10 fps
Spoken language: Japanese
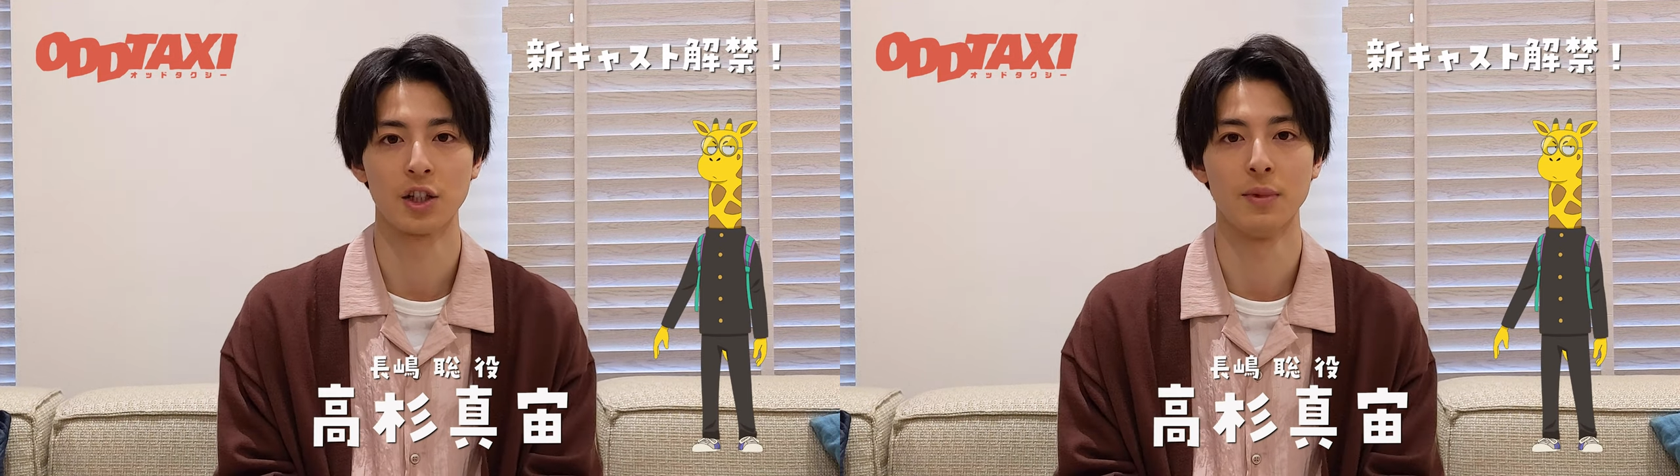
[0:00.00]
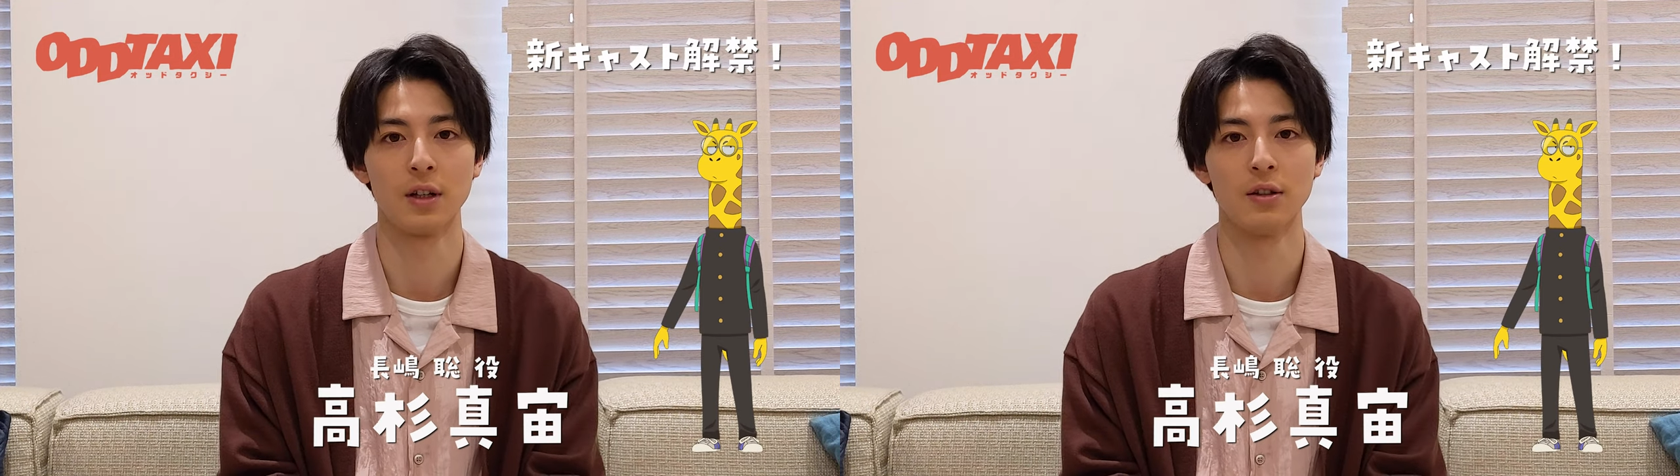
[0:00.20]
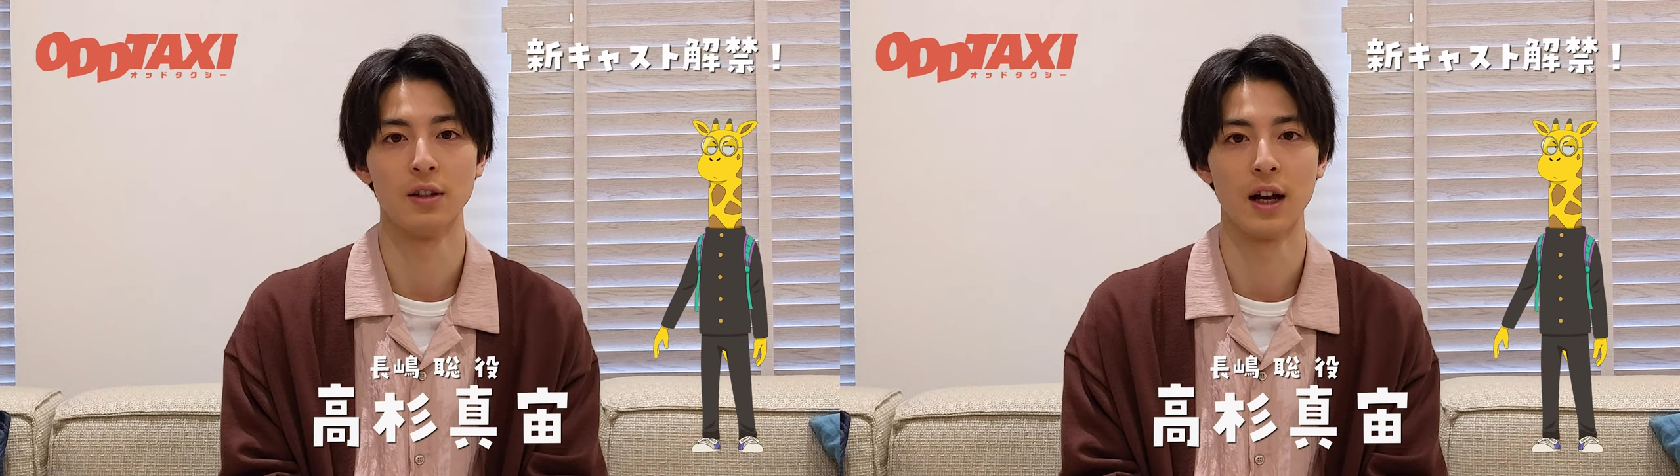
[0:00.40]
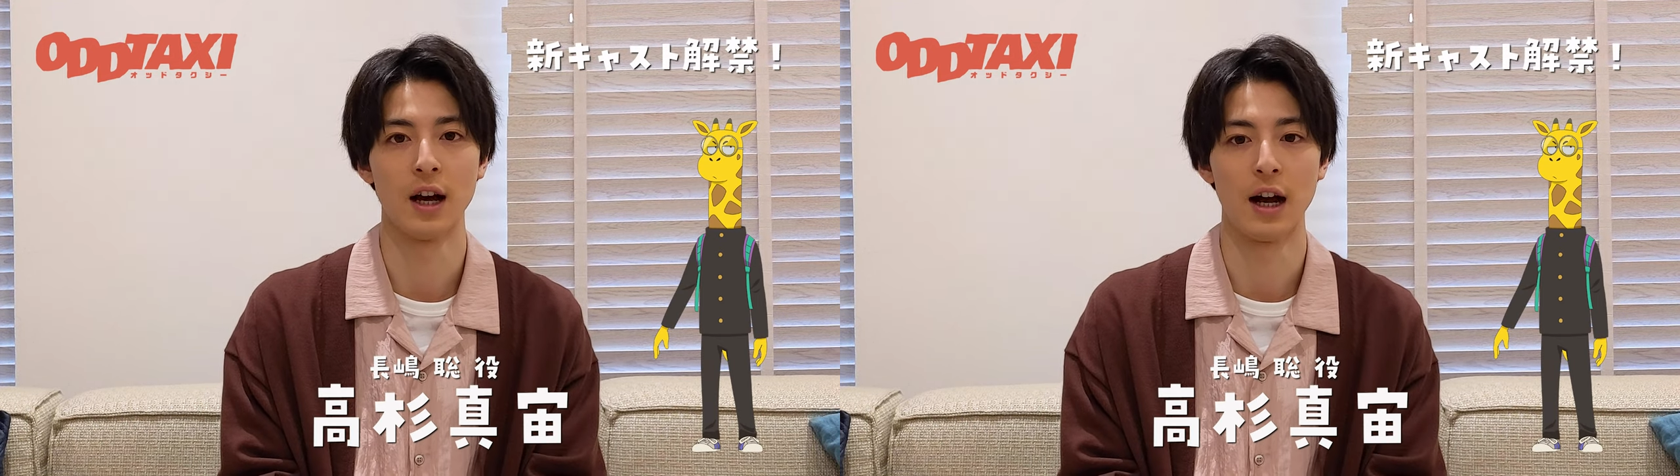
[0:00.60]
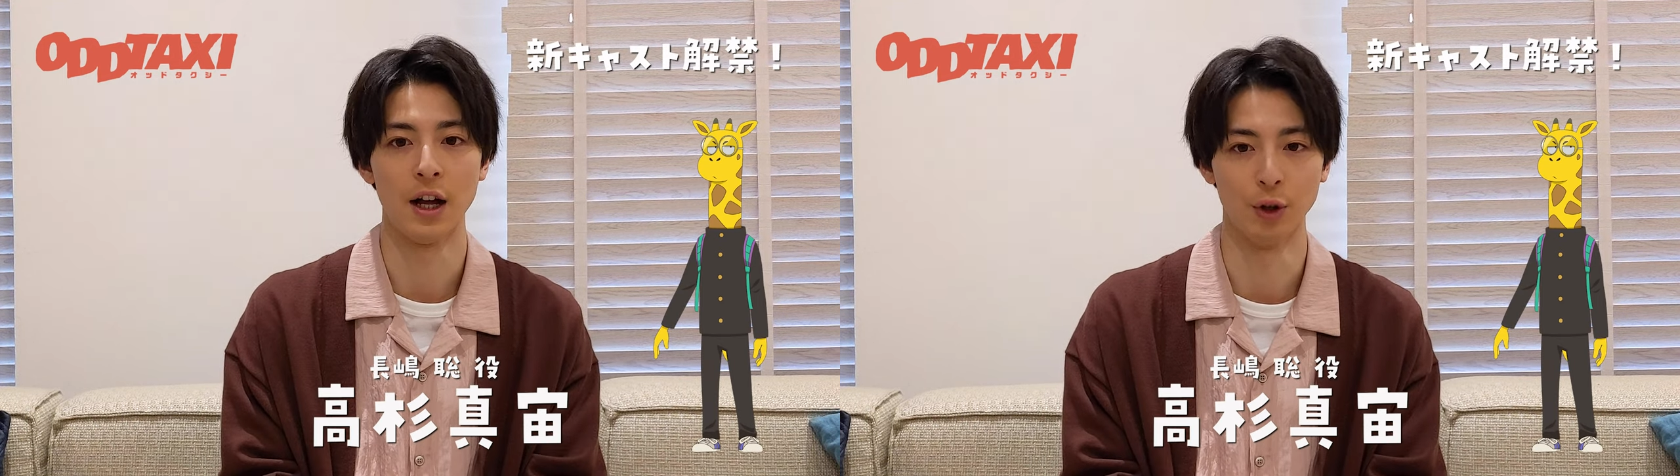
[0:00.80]
嶋君
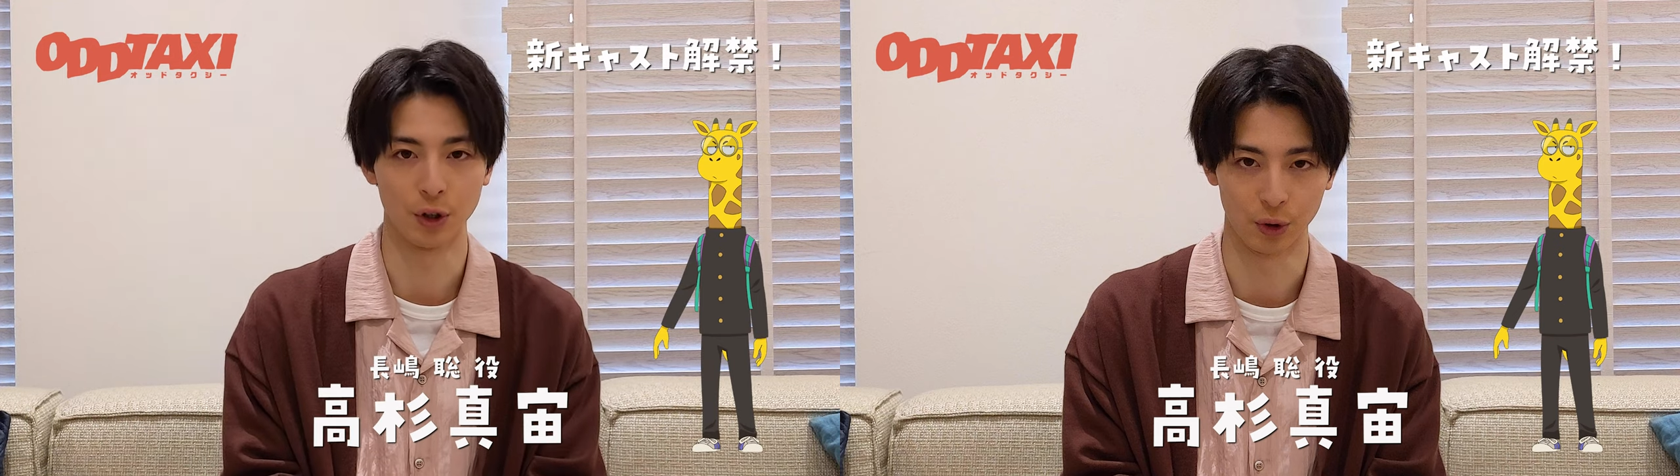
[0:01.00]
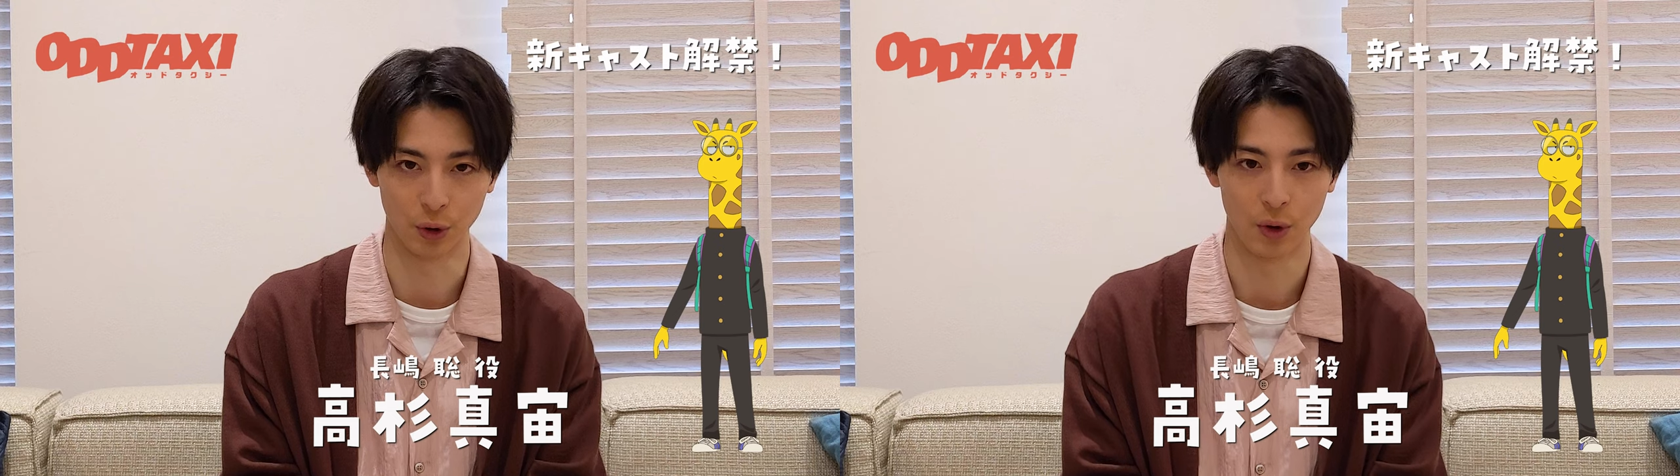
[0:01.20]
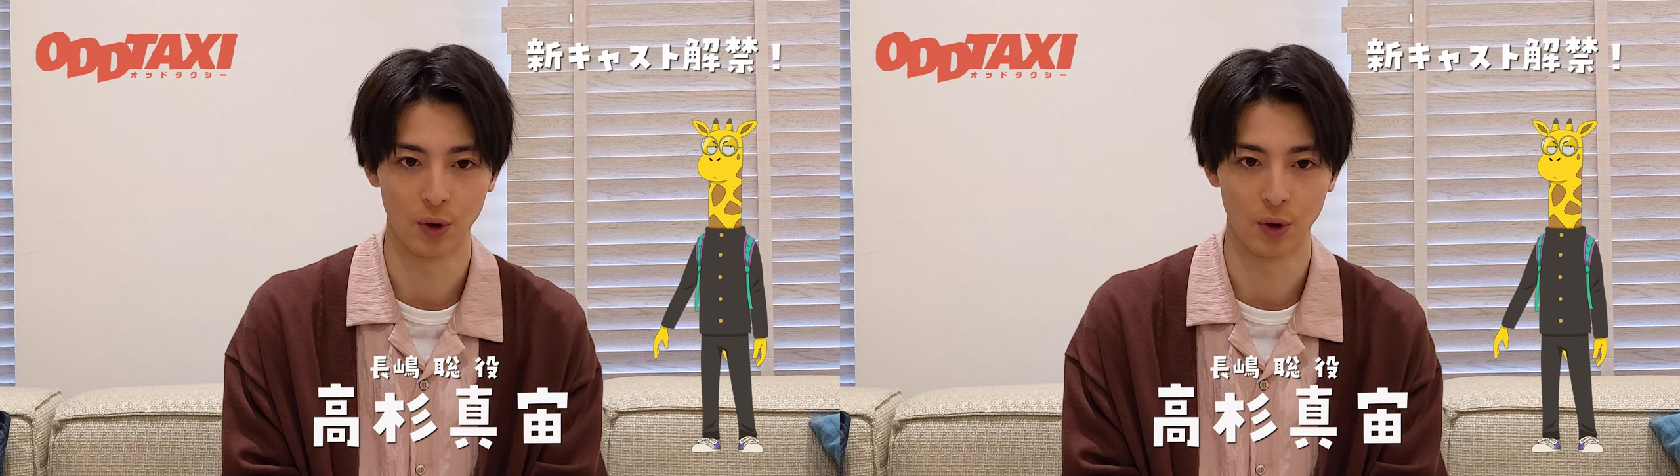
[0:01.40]
があの人と